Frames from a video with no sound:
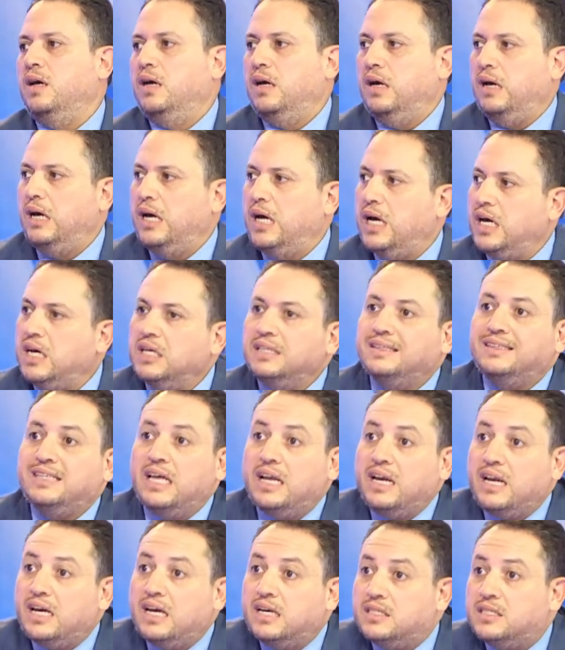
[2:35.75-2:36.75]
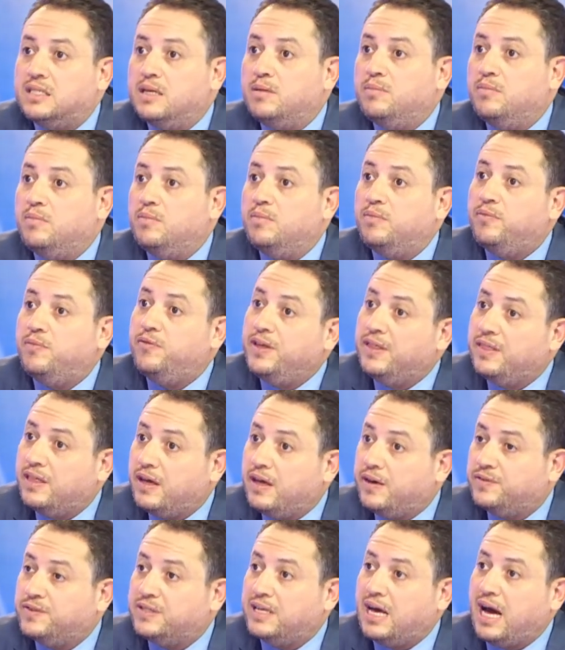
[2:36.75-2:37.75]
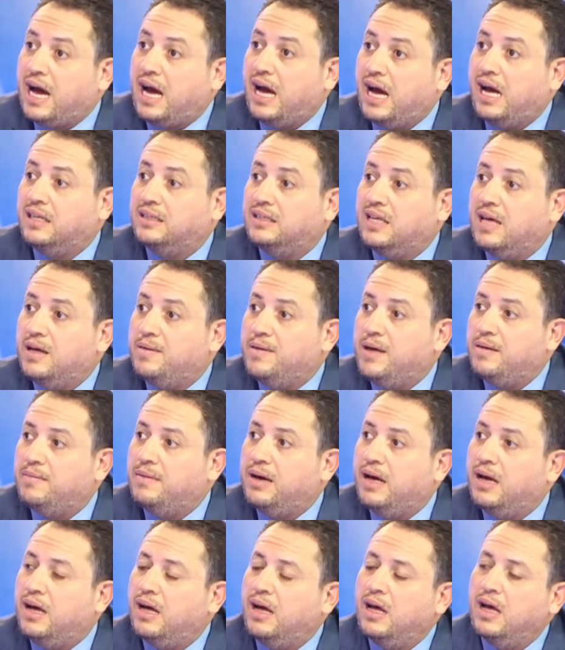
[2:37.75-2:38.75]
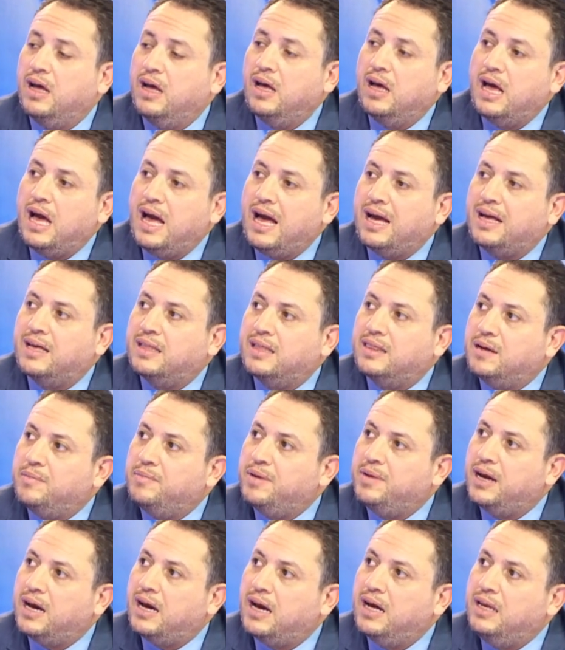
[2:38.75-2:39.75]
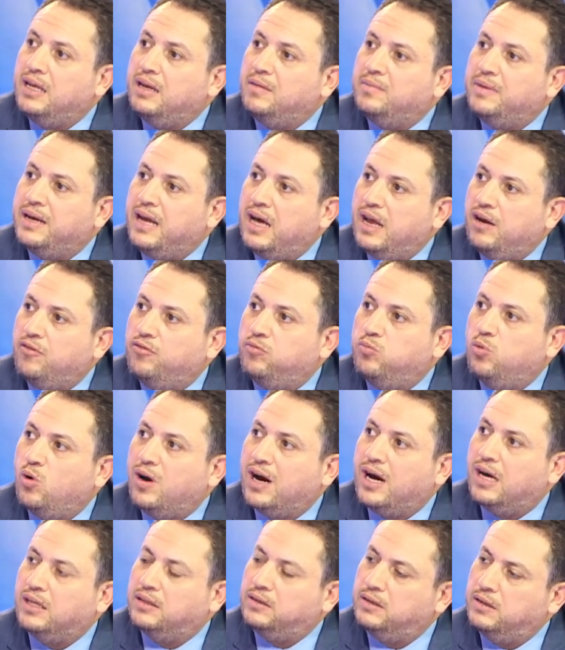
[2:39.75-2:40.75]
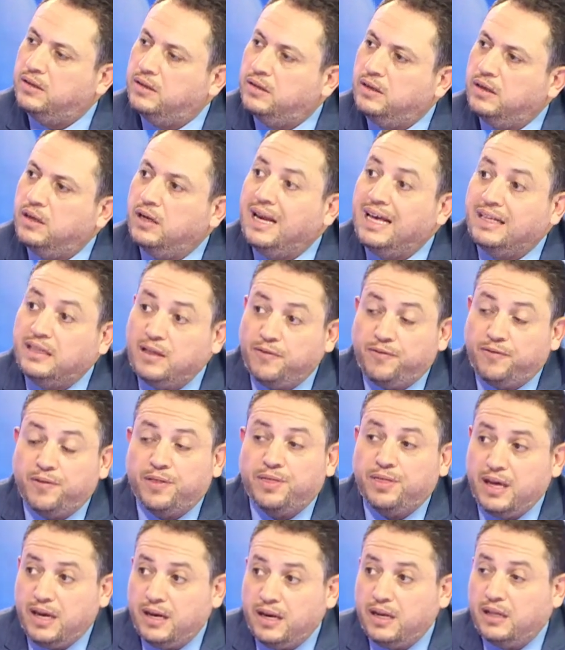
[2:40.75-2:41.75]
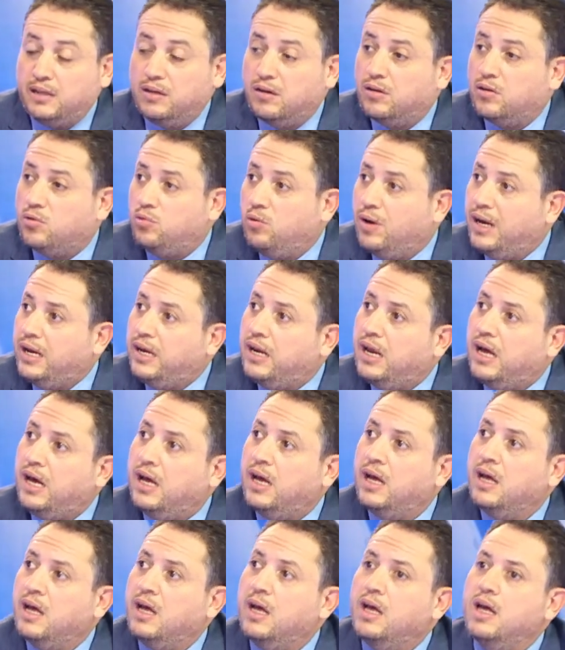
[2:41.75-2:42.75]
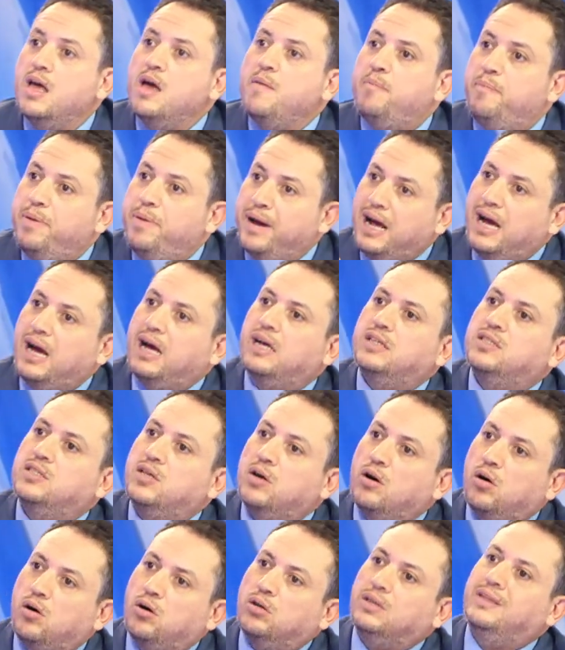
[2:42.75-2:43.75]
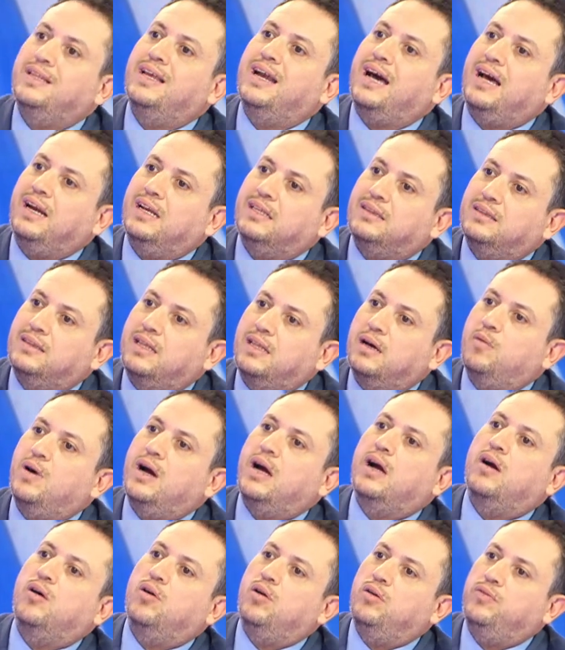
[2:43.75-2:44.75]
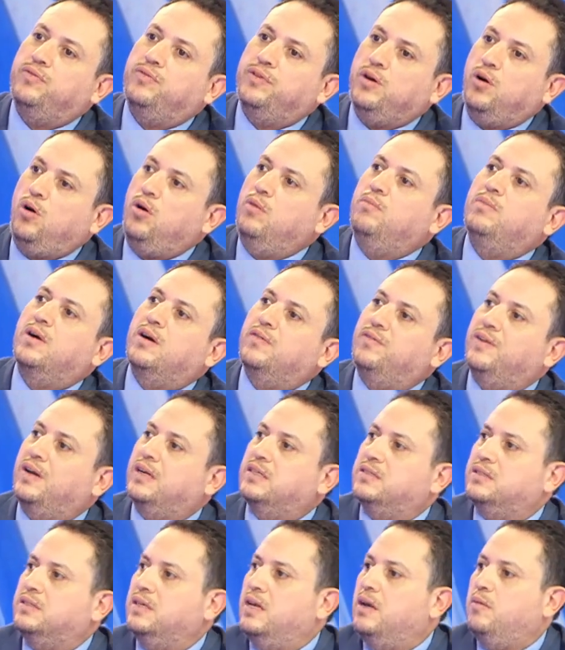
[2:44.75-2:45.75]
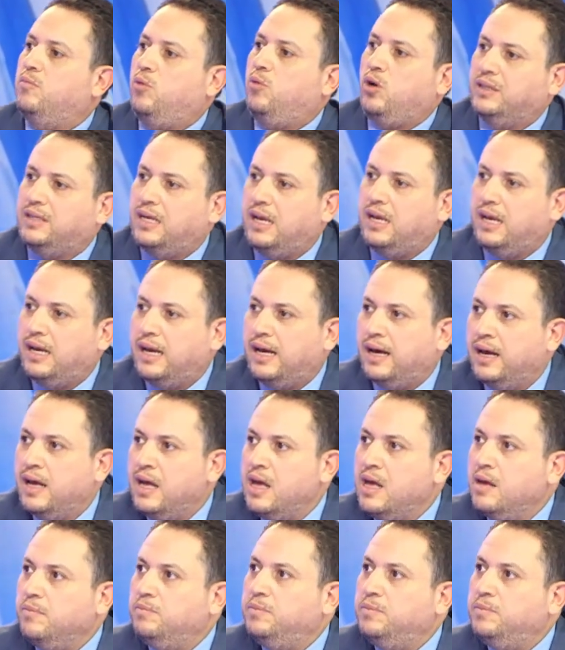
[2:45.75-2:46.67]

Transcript: آه تنهزم في ظرف ساعات امام اكثر بقليل من ألف مقاتل الهدف الثاني دونك ولا ابراز القدره على التوغل في عمق فلسطين المحتله نعم.